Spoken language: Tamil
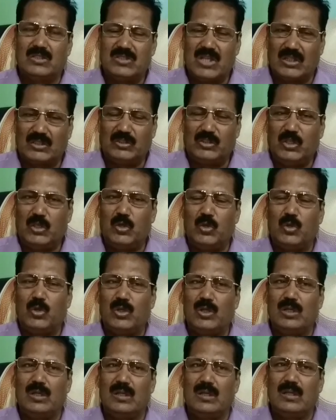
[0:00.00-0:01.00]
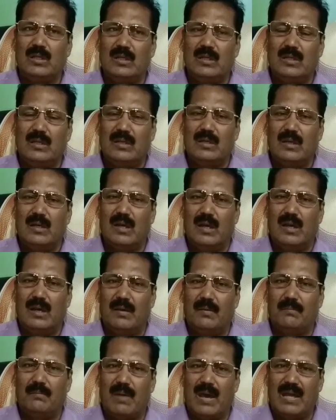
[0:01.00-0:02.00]
சக்தியோடு
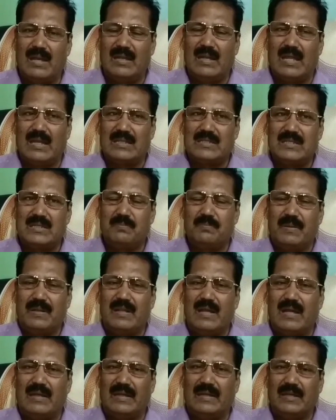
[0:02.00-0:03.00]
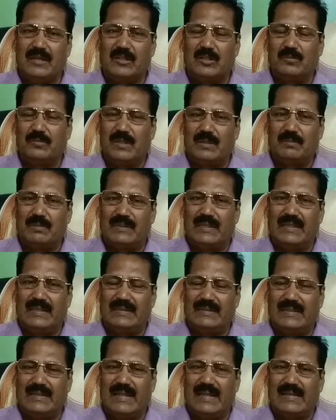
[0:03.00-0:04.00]
மாநில அரசின் பின்னாலே நிற்கும் என்பதை
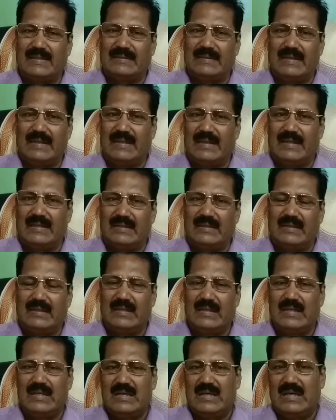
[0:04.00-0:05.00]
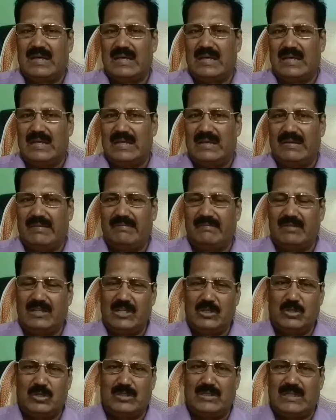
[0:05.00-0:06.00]
இந்த நேரத்திலே நான்
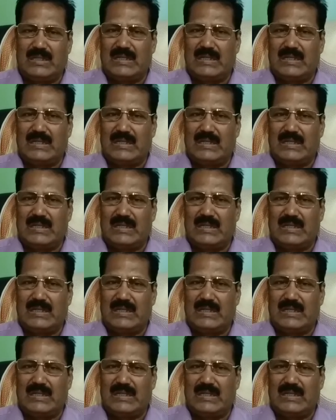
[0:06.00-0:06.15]
வலியுறுத்த